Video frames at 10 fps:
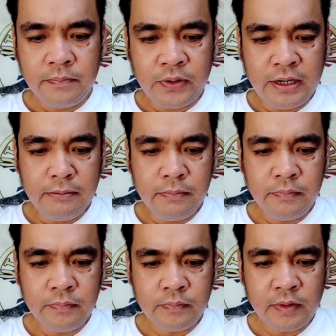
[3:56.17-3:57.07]

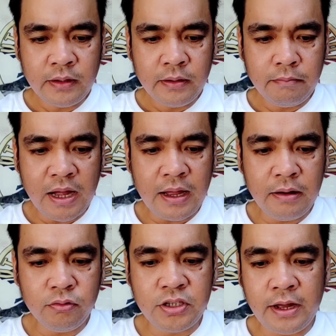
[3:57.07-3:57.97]
from
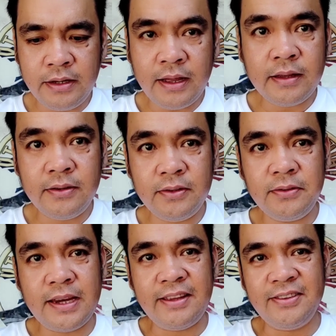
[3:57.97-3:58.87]
Macau, China. Yun know,
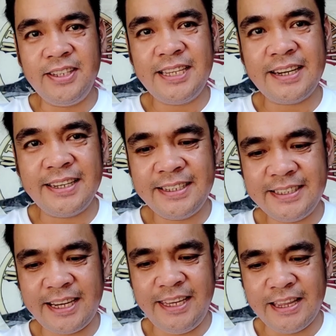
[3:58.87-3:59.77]
oh, layo ni sir.
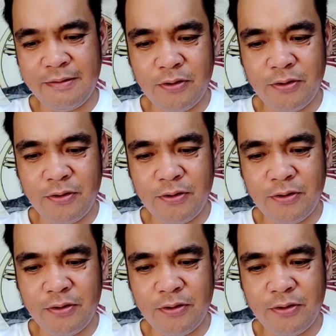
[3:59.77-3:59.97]
Sir, ingat